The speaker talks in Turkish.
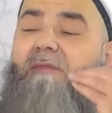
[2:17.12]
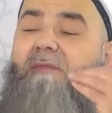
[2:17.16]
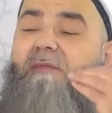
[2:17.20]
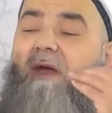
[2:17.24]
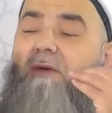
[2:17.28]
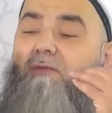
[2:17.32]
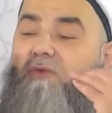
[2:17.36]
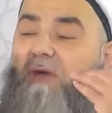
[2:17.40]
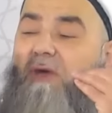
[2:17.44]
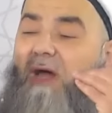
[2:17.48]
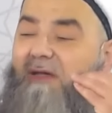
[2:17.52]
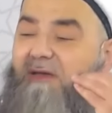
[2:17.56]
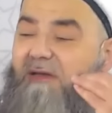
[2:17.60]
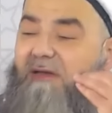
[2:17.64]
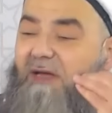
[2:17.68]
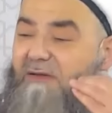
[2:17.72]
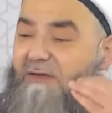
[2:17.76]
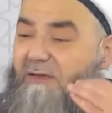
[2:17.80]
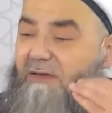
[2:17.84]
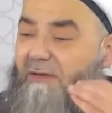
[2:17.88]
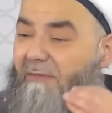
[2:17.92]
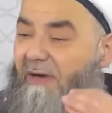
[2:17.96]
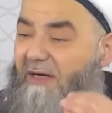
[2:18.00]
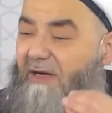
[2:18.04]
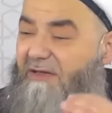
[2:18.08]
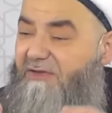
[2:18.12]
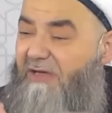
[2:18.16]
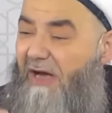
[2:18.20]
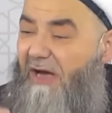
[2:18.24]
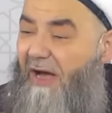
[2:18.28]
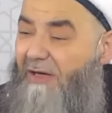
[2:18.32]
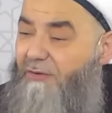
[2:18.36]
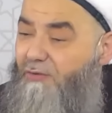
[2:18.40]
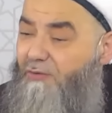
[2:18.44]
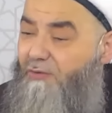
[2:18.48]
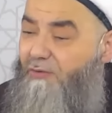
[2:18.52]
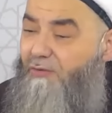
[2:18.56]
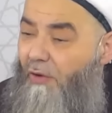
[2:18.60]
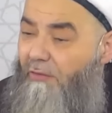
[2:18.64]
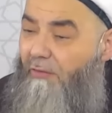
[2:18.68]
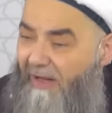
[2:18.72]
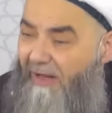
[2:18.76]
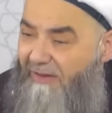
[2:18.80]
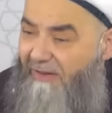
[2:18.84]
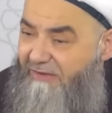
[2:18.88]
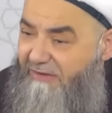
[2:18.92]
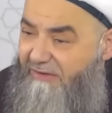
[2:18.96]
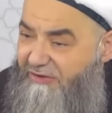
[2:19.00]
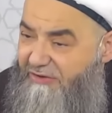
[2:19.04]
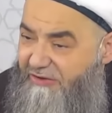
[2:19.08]
da mevduat yatırmak caiz
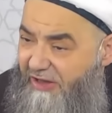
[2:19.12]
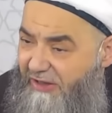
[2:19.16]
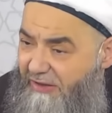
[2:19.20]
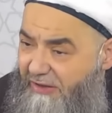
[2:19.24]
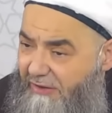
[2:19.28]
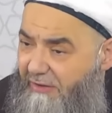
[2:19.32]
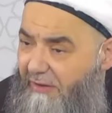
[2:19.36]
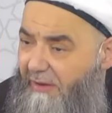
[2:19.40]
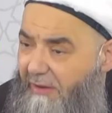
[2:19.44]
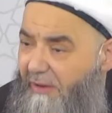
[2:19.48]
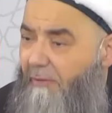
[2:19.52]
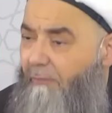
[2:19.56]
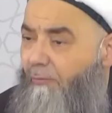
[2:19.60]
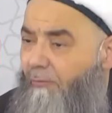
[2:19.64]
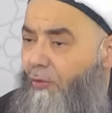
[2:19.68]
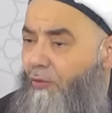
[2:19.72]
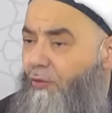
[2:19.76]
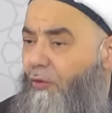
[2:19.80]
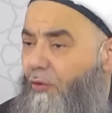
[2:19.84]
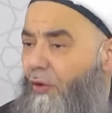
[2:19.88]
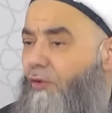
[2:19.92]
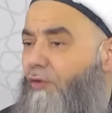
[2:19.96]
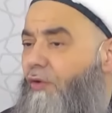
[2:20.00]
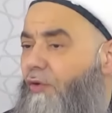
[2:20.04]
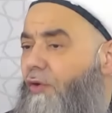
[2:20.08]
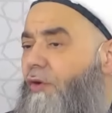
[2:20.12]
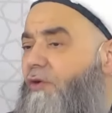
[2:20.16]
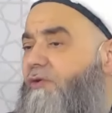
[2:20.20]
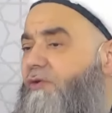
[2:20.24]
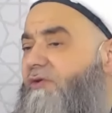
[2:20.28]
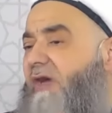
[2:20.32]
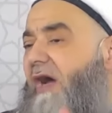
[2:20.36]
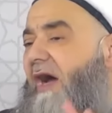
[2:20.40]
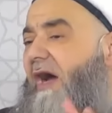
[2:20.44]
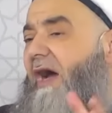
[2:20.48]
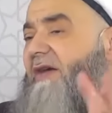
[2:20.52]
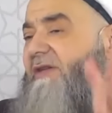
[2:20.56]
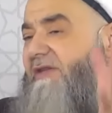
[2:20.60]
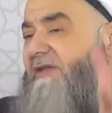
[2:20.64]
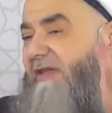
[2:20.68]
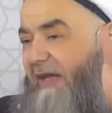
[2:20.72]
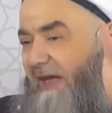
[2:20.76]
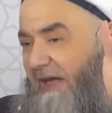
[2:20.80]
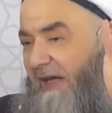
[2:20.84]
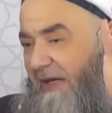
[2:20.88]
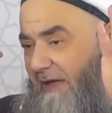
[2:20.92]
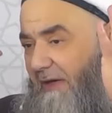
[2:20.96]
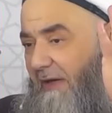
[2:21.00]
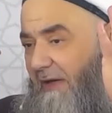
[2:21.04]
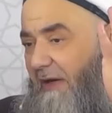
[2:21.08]
olmadığı için bu konu caiz
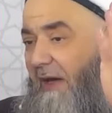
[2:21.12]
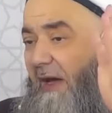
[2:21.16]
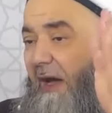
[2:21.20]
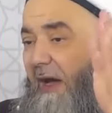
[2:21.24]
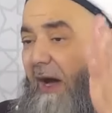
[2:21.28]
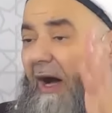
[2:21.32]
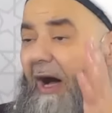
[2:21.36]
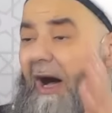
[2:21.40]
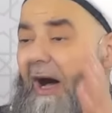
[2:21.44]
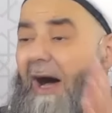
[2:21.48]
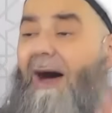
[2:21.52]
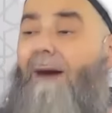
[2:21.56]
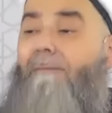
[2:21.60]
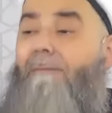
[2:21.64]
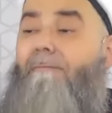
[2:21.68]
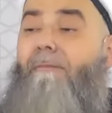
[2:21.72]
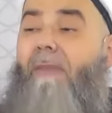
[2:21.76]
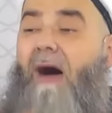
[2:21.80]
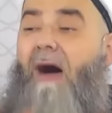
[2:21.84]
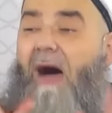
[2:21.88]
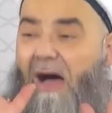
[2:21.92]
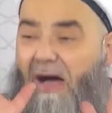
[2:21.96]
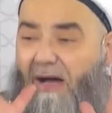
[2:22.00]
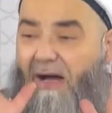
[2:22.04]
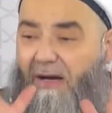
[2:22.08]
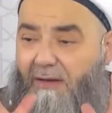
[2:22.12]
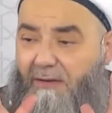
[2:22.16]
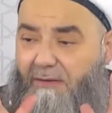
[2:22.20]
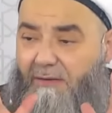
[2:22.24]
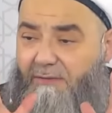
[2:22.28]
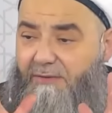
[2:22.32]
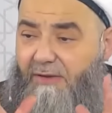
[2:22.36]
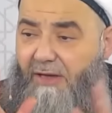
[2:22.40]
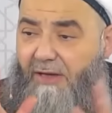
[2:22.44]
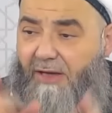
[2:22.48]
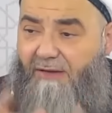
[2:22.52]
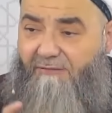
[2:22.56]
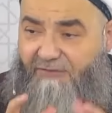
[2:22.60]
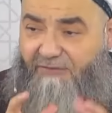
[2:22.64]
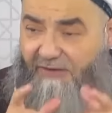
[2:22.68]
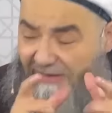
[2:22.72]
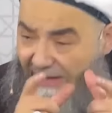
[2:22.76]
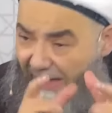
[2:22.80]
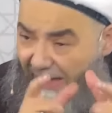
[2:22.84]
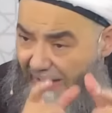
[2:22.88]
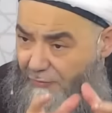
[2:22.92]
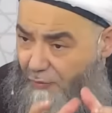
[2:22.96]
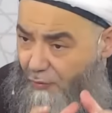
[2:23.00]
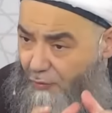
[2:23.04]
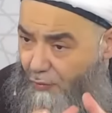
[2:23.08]
değil. Ama
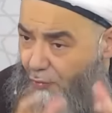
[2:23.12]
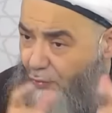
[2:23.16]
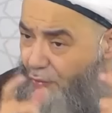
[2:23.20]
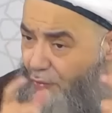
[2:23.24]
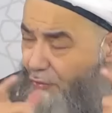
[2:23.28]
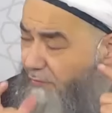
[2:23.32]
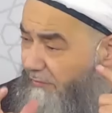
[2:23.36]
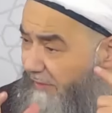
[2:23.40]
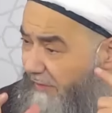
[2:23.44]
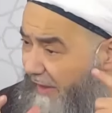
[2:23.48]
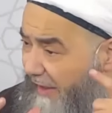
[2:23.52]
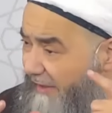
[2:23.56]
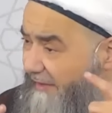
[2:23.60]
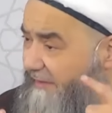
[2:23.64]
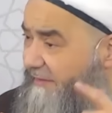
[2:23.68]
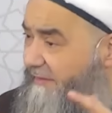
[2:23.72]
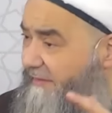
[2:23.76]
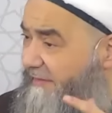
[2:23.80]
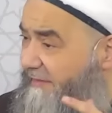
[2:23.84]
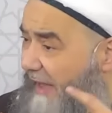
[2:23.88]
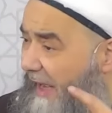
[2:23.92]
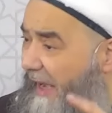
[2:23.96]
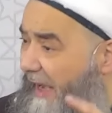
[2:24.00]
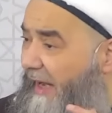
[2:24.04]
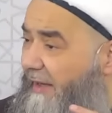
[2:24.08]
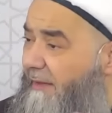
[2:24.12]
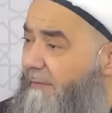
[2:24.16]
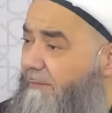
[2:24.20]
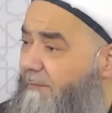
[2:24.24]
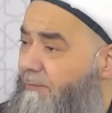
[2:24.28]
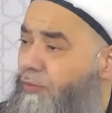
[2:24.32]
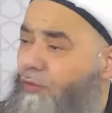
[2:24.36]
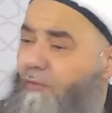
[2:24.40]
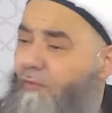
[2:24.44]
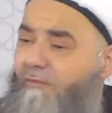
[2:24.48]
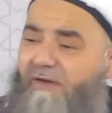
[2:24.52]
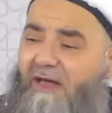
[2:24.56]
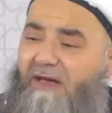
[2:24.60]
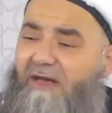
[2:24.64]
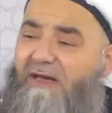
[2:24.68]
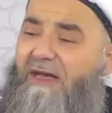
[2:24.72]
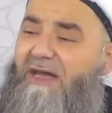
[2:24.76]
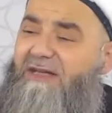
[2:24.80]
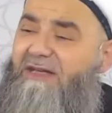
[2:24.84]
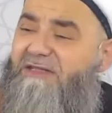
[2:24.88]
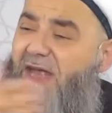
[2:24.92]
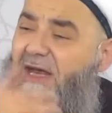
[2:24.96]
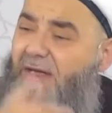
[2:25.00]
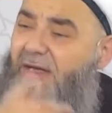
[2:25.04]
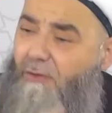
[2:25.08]
finans kurumlarında bu
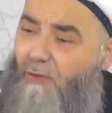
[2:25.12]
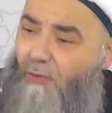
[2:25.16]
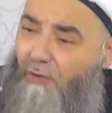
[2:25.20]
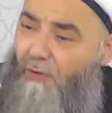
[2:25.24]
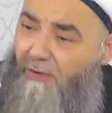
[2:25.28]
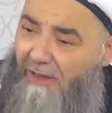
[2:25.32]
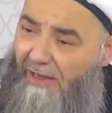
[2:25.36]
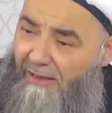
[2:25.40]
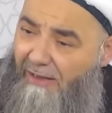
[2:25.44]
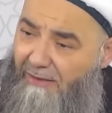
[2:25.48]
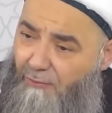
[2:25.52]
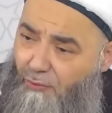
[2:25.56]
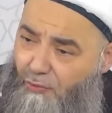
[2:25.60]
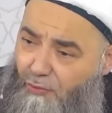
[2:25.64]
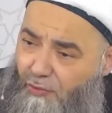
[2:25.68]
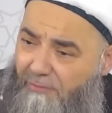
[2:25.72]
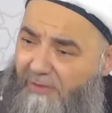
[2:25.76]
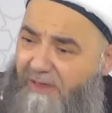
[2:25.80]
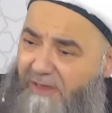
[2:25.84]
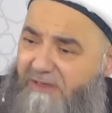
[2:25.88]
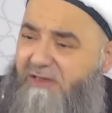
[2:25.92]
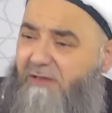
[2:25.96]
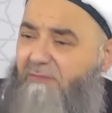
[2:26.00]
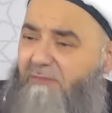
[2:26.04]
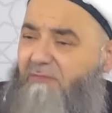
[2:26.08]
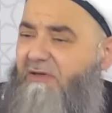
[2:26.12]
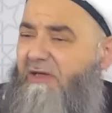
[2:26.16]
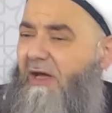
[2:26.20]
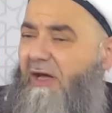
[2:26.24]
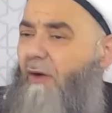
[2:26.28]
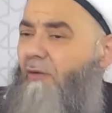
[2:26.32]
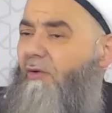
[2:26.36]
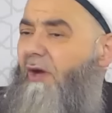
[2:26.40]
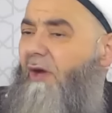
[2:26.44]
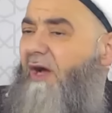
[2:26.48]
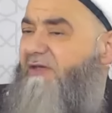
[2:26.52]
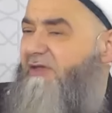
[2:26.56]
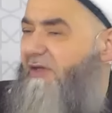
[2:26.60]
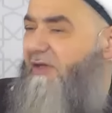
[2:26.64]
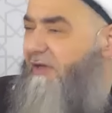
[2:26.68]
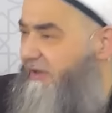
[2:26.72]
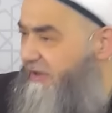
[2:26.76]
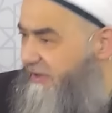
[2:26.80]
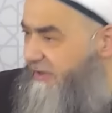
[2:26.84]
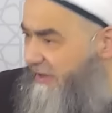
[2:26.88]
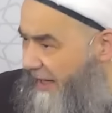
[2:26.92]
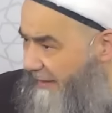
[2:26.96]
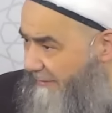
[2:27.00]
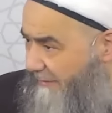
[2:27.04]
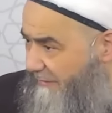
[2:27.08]
verilecek diyorlar. Hükümet şimdi daha onu
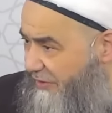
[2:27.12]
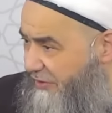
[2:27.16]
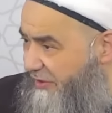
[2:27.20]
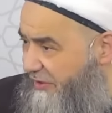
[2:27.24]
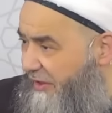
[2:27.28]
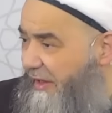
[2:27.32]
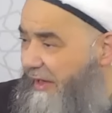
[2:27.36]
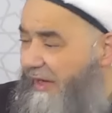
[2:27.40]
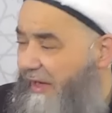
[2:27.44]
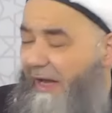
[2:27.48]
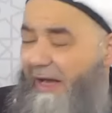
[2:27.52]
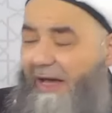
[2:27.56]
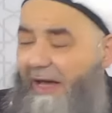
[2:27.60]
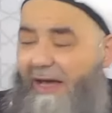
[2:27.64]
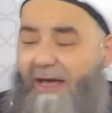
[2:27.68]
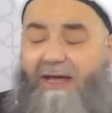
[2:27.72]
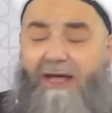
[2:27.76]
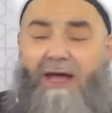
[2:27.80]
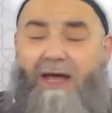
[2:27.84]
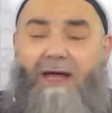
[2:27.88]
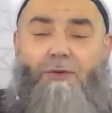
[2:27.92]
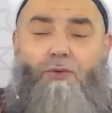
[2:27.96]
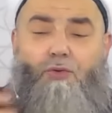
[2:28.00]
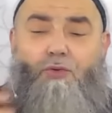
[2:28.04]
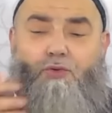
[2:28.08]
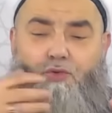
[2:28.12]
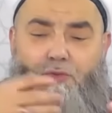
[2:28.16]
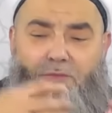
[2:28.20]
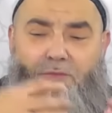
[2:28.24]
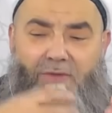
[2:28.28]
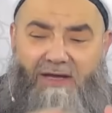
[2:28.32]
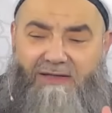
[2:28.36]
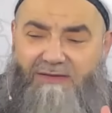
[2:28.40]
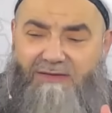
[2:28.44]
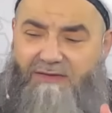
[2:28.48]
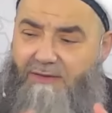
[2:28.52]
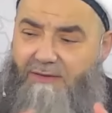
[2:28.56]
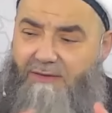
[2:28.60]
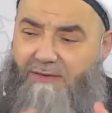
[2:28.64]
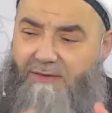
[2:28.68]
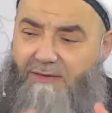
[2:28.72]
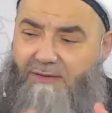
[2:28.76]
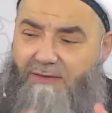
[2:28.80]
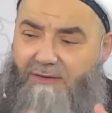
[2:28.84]
açıklayacakmış. Eğer hükümet